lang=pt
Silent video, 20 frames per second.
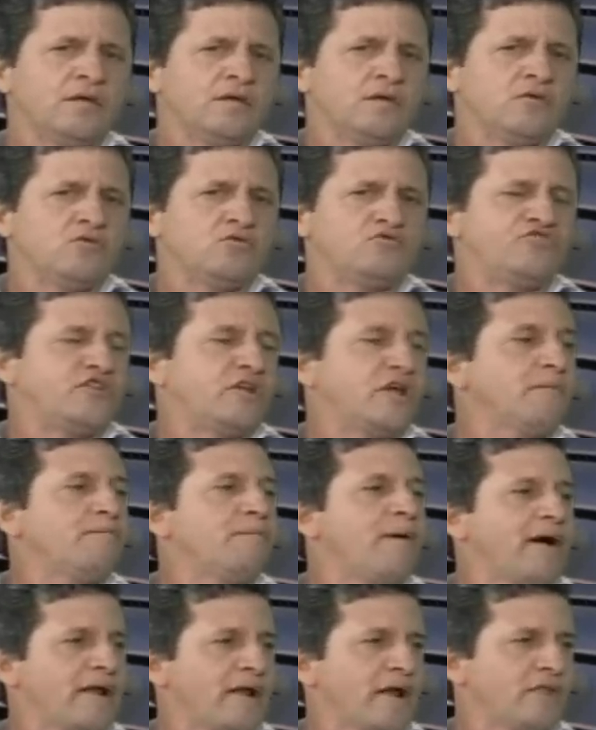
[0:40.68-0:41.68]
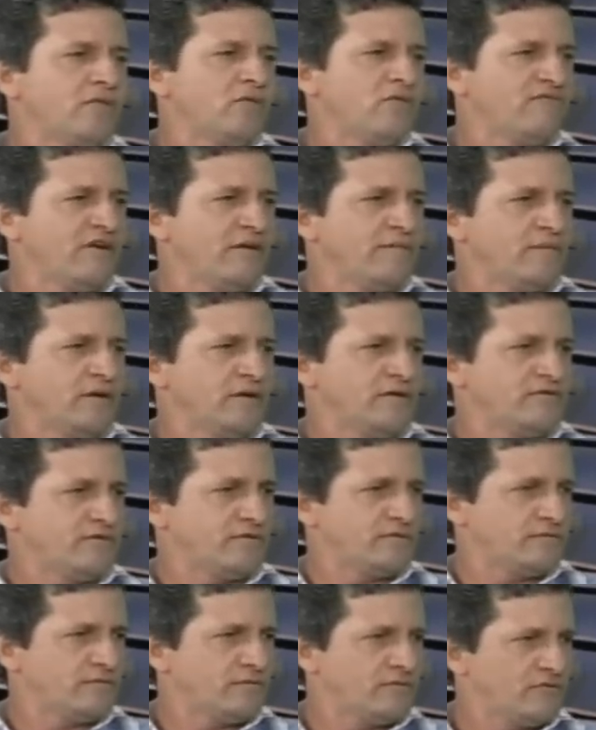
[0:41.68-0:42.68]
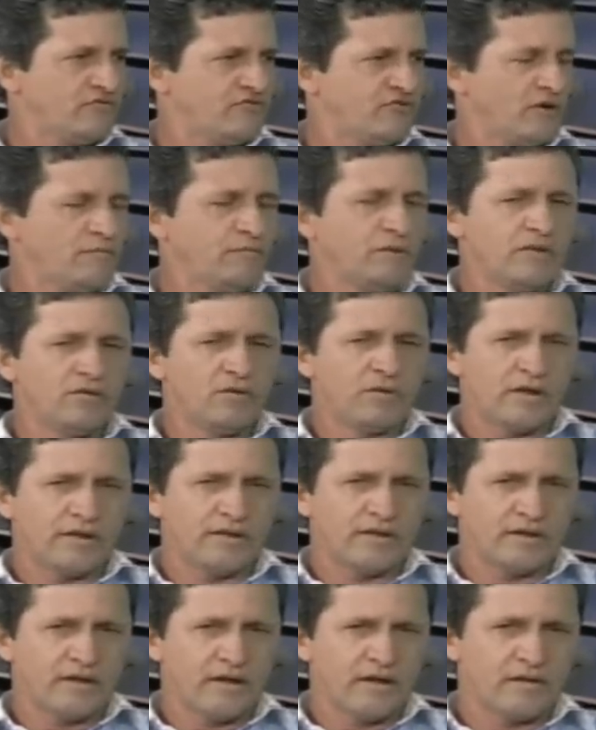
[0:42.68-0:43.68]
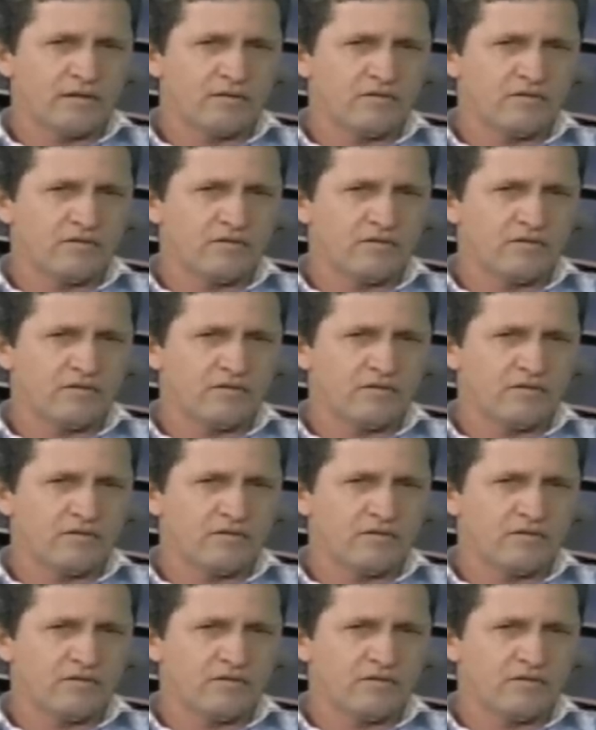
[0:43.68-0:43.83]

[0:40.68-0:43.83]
eu tinha parado novamente. Eu tinha abandonado a carreira